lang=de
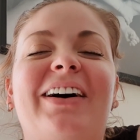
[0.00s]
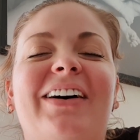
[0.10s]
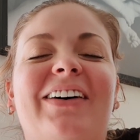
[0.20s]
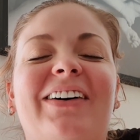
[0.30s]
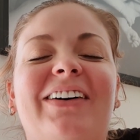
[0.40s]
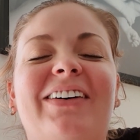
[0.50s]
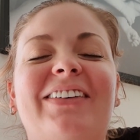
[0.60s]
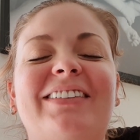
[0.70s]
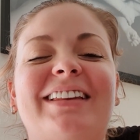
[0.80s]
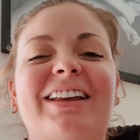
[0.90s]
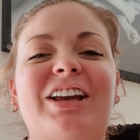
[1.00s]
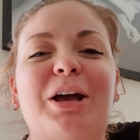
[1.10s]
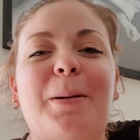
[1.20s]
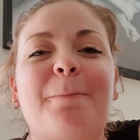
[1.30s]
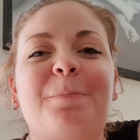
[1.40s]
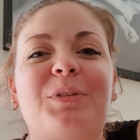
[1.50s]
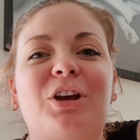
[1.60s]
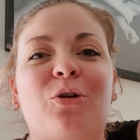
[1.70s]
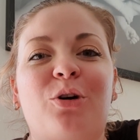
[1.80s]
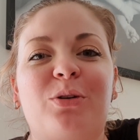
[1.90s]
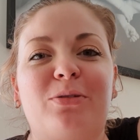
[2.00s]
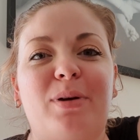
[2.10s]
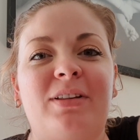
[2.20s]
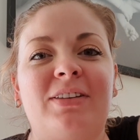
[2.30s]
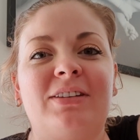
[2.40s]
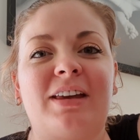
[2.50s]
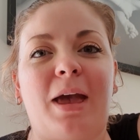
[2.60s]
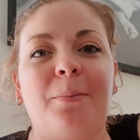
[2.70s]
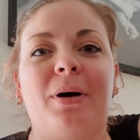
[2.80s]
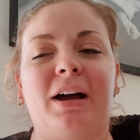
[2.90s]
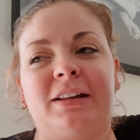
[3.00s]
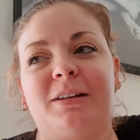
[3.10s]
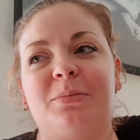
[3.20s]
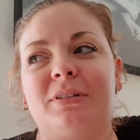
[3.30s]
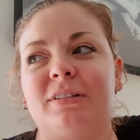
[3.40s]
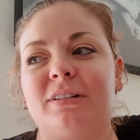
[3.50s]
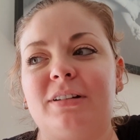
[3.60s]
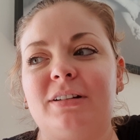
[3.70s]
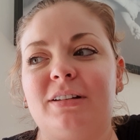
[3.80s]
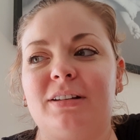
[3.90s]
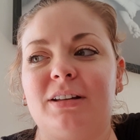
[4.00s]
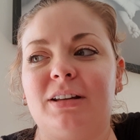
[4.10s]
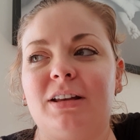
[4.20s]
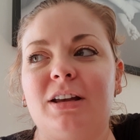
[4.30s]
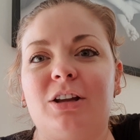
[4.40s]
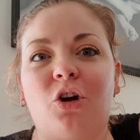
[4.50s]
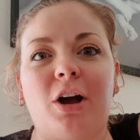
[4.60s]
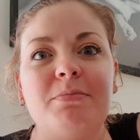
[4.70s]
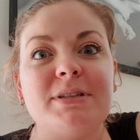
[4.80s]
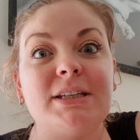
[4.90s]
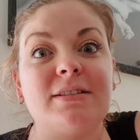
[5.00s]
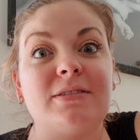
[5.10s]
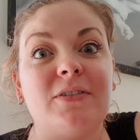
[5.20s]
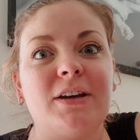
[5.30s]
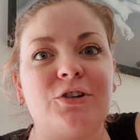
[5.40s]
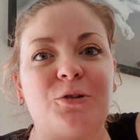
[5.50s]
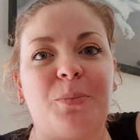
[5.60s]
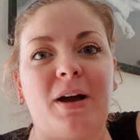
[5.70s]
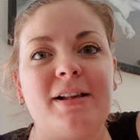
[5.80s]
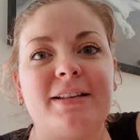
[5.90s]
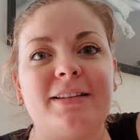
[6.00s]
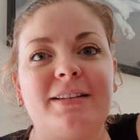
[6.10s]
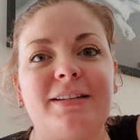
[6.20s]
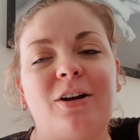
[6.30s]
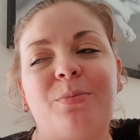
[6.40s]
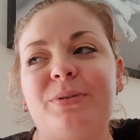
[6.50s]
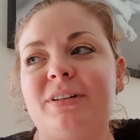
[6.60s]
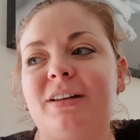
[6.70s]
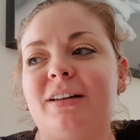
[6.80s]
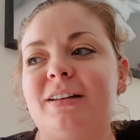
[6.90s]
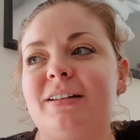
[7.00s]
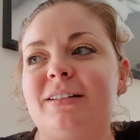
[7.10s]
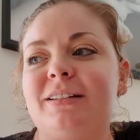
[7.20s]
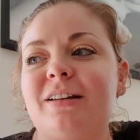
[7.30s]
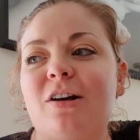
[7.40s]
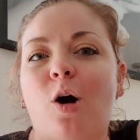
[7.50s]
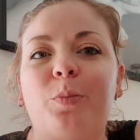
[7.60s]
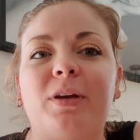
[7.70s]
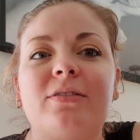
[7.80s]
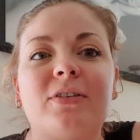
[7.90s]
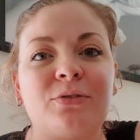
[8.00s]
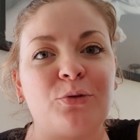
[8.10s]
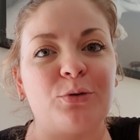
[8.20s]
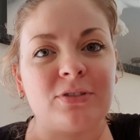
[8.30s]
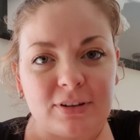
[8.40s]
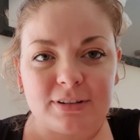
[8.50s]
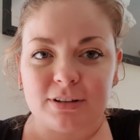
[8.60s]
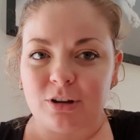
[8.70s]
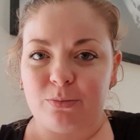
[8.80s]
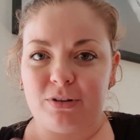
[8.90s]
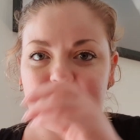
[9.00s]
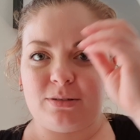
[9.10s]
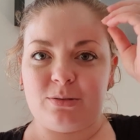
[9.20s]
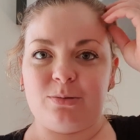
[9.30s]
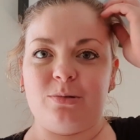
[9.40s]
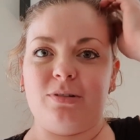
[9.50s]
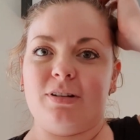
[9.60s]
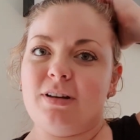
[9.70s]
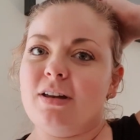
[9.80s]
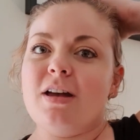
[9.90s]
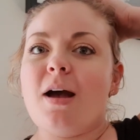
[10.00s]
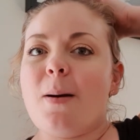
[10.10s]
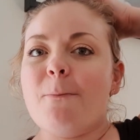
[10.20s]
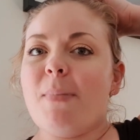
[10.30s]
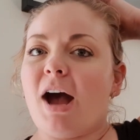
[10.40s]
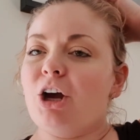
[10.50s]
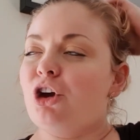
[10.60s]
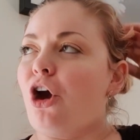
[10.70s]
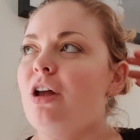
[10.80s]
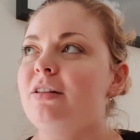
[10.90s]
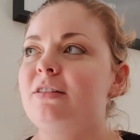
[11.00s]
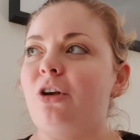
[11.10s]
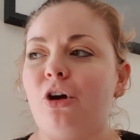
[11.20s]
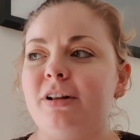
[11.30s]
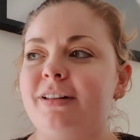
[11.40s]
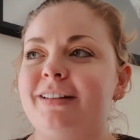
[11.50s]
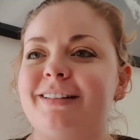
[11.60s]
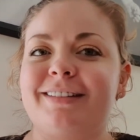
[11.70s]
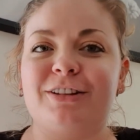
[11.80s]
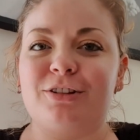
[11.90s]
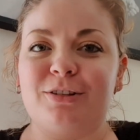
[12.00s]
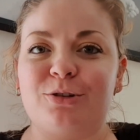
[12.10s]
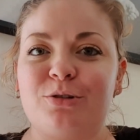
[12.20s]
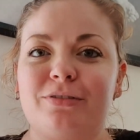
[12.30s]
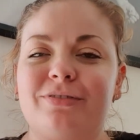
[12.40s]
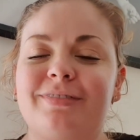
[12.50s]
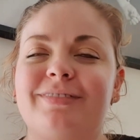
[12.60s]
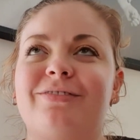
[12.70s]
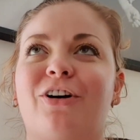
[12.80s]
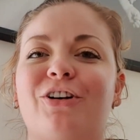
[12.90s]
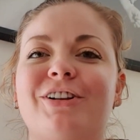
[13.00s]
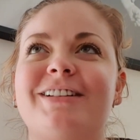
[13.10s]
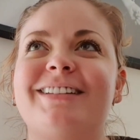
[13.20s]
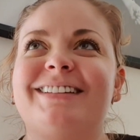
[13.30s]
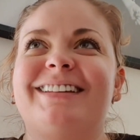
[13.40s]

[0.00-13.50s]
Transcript: Und ähm, gucken uns mal diese Camper an. Ich bin noch ein bisschen zwiegespalten, ob ich da, ob das was für uns ist und ob wir das so machen können, sollten, dürfen, wollen.